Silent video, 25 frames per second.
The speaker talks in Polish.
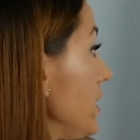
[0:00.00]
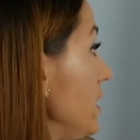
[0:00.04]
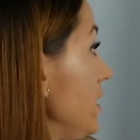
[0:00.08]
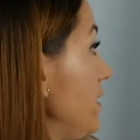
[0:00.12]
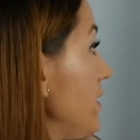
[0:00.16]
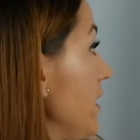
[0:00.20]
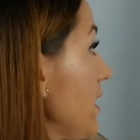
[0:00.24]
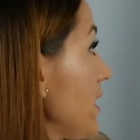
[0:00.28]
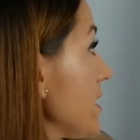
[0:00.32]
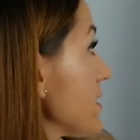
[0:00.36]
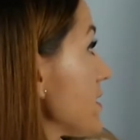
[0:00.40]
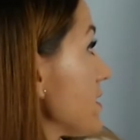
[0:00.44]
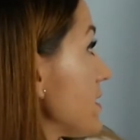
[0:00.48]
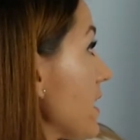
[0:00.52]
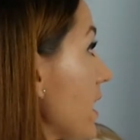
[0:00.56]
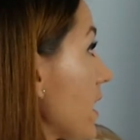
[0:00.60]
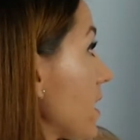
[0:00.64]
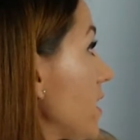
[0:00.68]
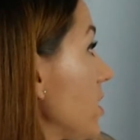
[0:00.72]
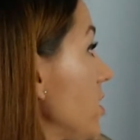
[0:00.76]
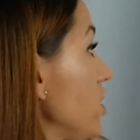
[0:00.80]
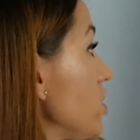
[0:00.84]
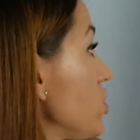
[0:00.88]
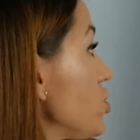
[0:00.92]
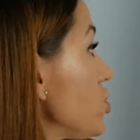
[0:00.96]
I teraz tak,
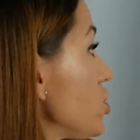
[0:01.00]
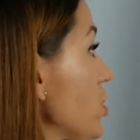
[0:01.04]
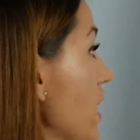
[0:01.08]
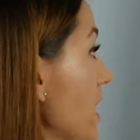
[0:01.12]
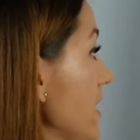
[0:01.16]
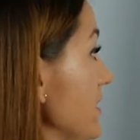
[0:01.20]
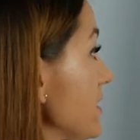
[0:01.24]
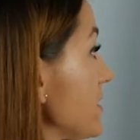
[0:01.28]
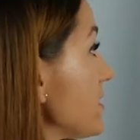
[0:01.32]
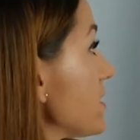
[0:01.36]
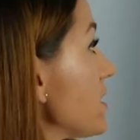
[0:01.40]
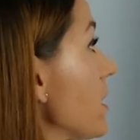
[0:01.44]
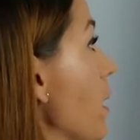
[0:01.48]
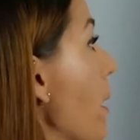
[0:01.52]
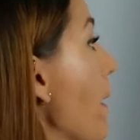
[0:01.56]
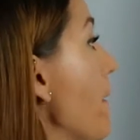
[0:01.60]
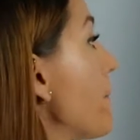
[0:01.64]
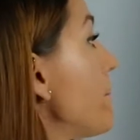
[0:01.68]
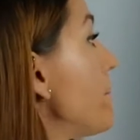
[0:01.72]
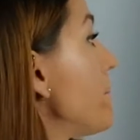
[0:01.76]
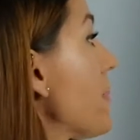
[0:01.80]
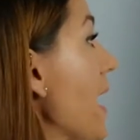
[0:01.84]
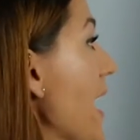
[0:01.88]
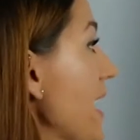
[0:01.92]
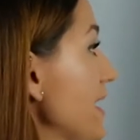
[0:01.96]
Czas
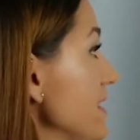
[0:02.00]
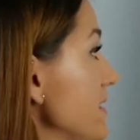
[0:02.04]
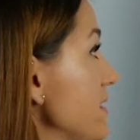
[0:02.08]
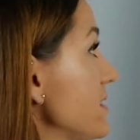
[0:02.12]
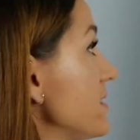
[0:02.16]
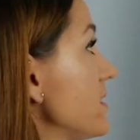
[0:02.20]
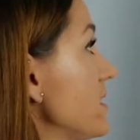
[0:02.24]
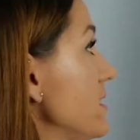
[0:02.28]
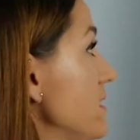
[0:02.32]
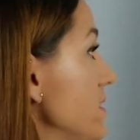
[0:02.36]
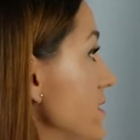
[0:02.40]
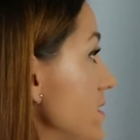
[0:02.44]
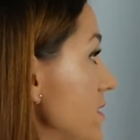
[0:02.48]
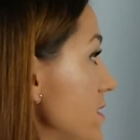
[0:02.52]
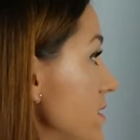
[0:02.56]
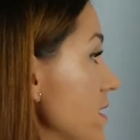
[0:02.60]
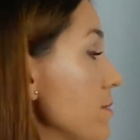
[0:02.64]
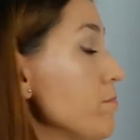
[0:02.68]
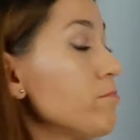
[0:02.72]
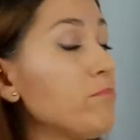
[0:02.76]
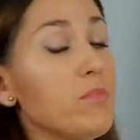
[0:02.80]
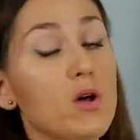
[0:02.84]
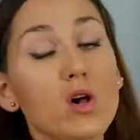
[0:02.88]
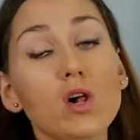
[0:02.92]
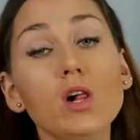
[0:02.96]
past
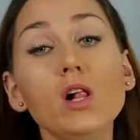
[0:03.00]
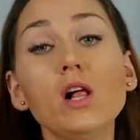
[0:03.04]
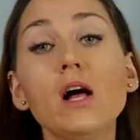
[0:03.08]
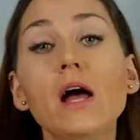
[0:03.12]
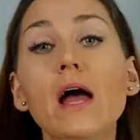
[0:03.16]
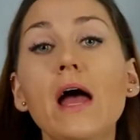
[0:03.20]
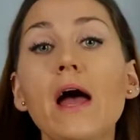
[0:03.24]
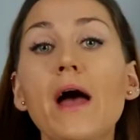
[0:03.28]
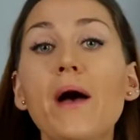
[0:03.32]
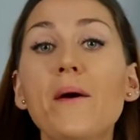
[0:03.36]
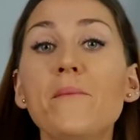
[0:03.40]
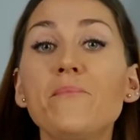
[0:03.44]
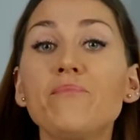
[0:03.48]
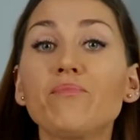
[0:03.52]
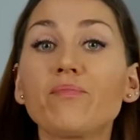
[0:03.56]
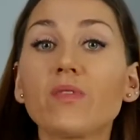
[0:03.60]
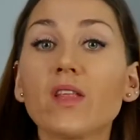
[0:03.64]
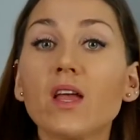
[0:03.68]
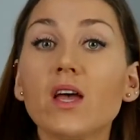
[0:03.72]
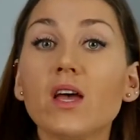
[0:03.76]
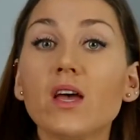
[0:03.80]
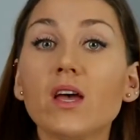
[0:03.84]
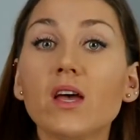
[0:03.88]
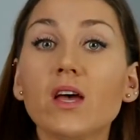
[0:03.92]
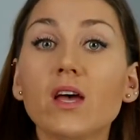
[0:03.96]
simple
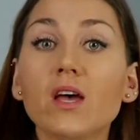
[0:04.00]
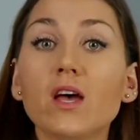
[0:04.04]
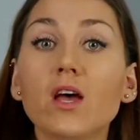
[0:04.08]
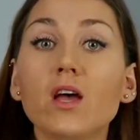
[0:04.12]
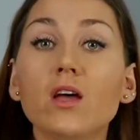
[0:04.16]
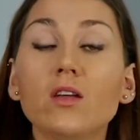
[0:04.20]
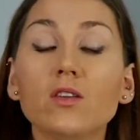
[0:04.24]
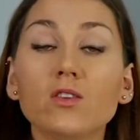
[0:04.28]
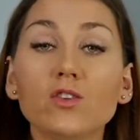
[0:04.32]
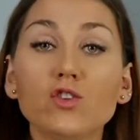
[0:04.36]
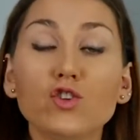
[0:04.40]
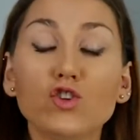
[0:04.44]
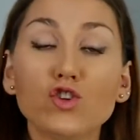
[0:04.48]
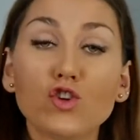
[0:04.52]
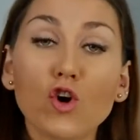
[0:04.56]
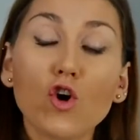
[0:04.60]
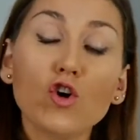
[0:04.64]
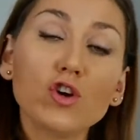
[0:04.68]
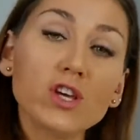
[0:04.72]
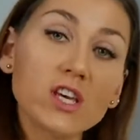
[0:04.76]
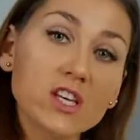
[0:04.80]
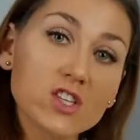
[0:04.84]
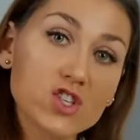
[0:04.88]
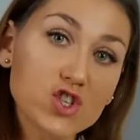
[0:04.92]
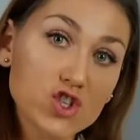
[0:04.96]
e, to
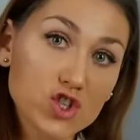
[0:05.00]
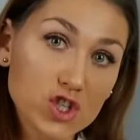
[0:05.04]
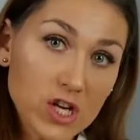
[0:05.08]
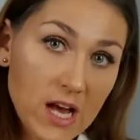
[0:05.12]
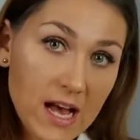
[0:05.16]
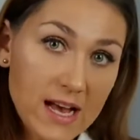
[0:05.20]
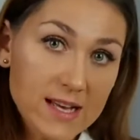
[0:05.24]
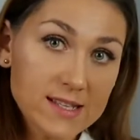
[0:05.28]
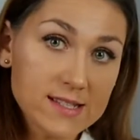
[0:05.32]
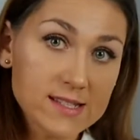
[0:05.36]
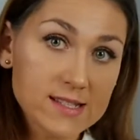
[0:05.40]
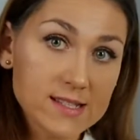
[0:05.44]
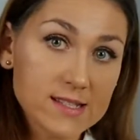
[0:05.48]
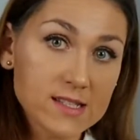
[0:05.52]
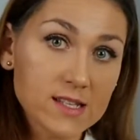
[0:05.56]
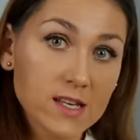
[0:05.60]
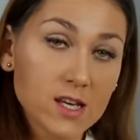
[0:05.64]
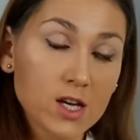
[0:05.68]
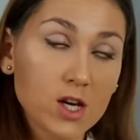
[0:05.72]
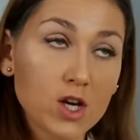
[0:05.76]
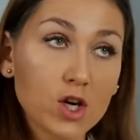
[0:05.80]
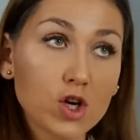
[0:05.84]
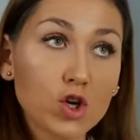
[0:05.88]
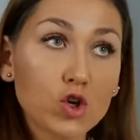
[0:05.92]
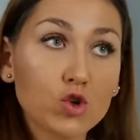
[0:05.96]
jest czas,
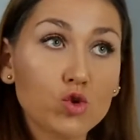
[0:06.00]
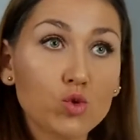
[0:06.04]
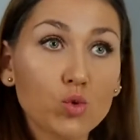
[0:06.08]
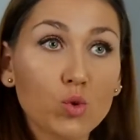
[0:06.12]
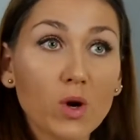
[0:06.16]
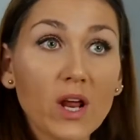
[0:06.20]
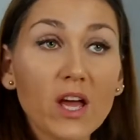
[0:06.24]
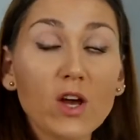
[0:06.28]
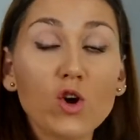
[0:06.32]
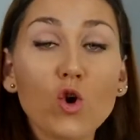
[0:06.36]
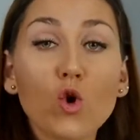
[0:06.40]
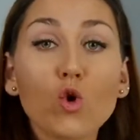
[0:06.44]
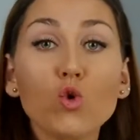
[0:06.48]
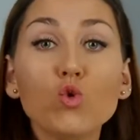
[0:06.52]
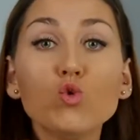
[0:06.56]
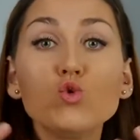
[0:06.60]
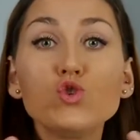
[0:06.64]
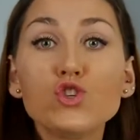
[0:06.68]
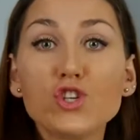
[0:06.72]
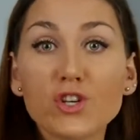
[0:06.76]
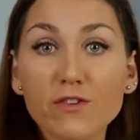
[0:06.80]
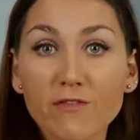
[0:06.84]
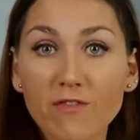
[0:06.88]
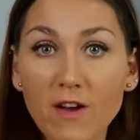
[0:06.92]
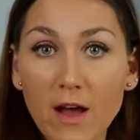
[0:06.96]
którego
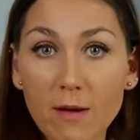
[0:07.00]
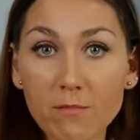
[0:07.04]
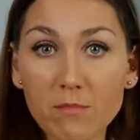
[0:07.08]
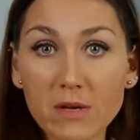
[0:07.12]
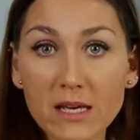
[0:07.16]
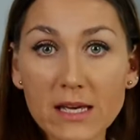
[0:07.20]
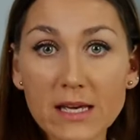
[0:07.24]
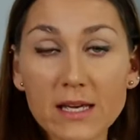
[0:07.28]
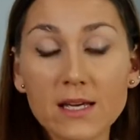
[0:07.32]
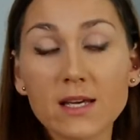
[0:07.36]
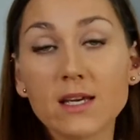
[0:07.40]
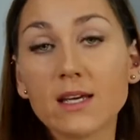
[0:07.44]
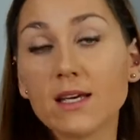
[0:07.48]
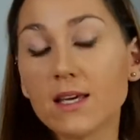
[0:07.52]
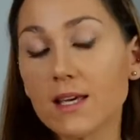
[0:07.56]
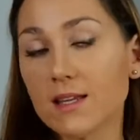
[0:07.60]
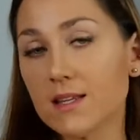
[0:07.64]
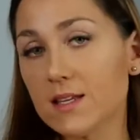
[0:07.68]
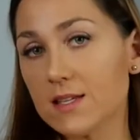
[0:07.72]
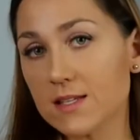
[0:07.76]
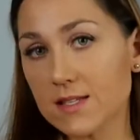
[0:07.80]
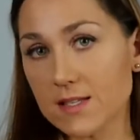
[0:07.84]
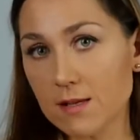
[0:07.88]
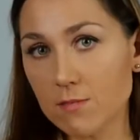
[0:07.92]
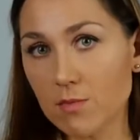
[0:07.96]
używamy,
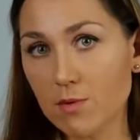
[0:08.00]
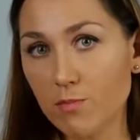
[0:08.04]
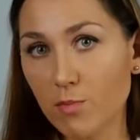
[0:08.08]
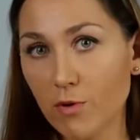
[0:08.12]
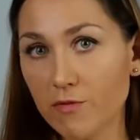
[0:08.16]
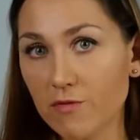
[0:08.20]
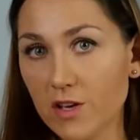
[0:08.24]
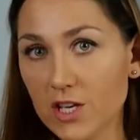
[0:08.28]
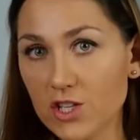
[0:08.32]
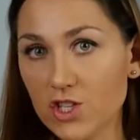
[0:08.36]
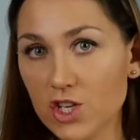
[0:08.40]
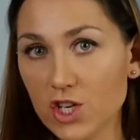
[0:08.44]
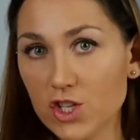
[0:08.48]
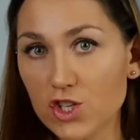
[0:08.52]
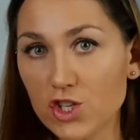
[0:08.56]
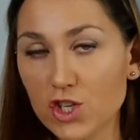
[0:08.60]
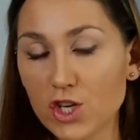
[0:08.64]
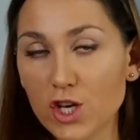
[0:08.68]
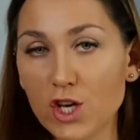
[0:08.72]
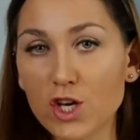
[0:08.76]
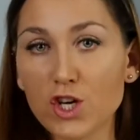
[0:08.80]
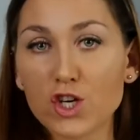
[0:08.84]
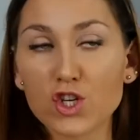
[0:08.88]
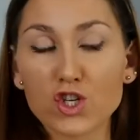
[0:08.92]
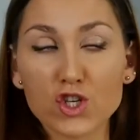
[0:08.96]
kiedy chcemy
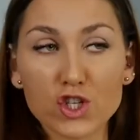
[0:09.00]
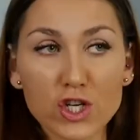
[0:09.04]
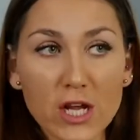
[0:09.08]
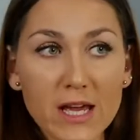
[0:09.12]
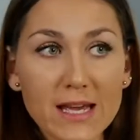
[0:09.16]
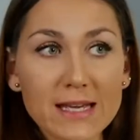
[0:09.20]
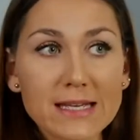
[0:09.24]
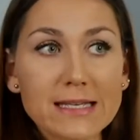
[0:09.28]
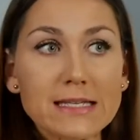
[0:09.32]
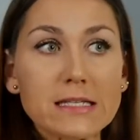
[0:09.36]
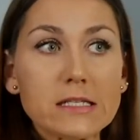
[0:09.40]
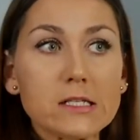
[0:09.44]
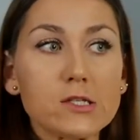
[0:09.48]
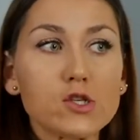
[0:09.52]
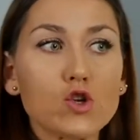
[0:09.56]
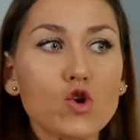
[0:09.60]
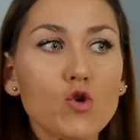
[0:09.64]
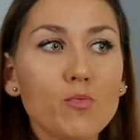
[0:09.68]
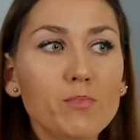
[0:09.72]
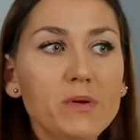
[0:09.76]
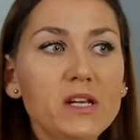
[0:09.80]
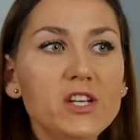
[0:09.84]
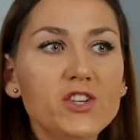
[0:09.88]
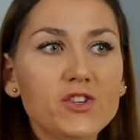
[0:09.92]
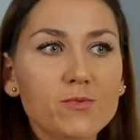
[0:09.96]
powiedzieć, że
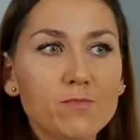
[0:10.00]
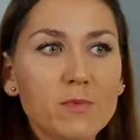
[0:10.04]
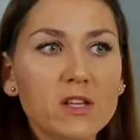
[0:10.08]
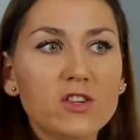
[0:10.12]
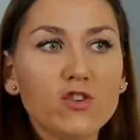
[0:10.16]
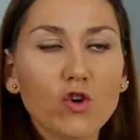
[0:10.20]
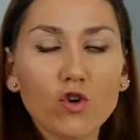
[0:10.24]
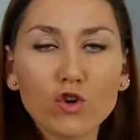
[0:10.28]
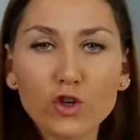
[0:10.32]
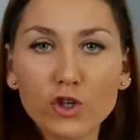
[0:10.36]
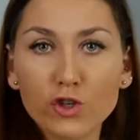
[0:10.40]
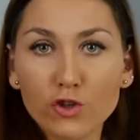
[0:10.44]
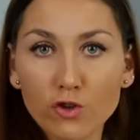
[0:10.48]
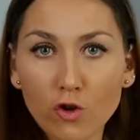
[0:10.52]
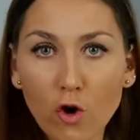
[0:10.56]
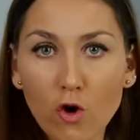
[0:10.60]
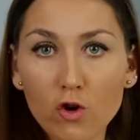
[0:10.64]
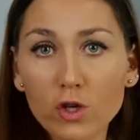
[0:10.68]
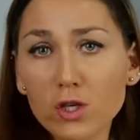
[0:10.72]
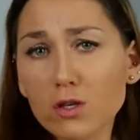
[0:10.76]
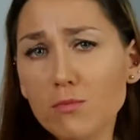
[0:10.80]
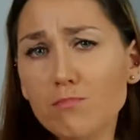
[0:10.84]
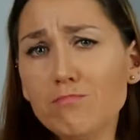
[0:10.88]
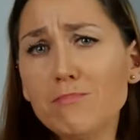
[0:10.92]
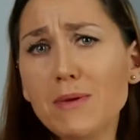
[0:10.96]
zrobiliśmy to i
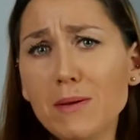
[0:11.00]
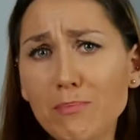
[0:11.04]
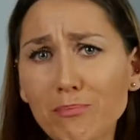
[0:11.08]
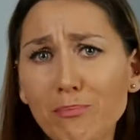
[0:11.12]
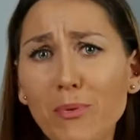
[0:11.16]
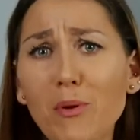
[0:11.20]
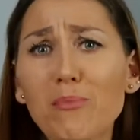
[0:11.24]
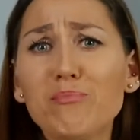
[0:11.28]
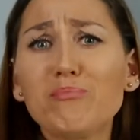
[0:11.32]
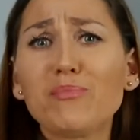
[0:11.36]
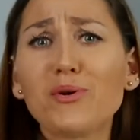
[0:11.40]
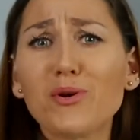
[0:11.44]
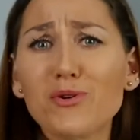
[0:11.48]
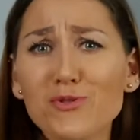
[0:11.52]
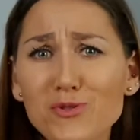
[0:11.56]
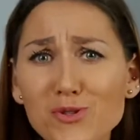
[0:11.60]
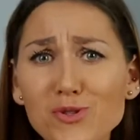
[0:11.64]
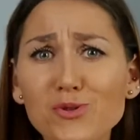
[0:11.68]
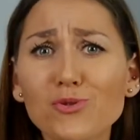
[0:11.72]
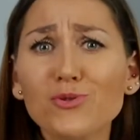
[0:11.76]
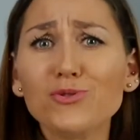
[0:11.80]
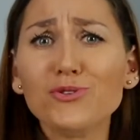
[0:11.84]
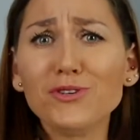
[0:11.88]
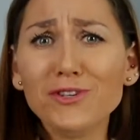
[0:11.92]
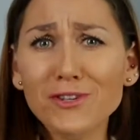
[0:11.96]
to. I my po
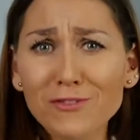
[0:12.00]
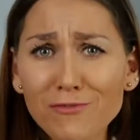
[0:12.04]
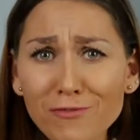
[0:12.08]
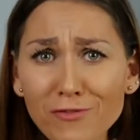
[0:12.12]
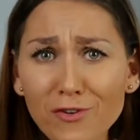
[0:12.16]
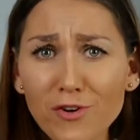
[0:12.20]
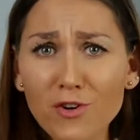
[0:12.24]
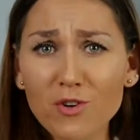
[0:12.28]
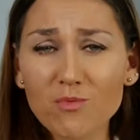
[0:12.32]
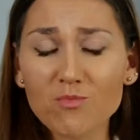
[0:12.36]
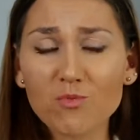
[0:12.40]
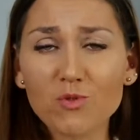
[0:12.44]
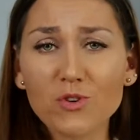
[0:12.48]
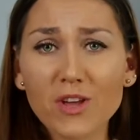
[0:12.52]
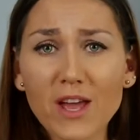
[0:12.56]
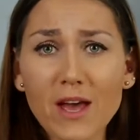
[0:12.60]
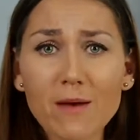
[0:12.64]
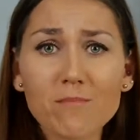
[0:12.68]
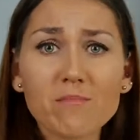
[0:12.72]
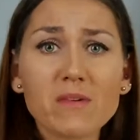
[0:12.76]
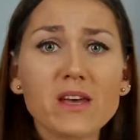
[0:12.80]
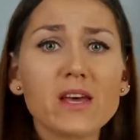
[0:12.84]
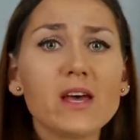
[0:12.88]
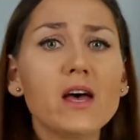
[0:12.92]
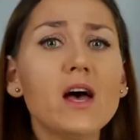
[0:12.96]
prostu
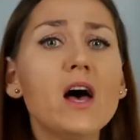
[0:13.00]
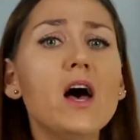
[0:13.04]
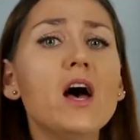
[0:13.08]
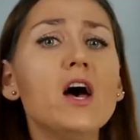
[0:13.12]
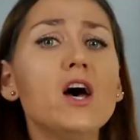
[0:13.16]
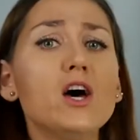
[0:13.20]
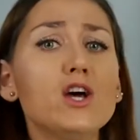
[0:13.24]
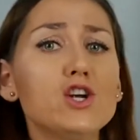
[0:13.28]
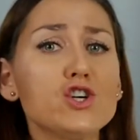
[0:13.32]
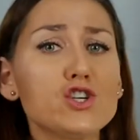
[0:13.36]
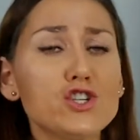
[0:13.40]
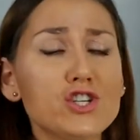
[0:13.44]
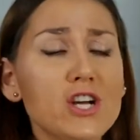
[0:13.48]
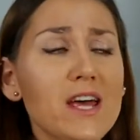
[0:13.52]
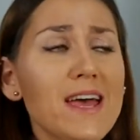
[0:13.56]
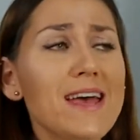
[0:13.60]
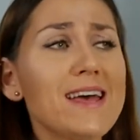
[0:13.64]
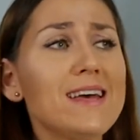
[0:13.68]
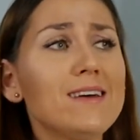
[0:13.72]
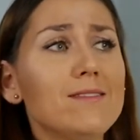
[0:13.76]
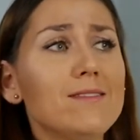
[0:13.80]
informujemy, że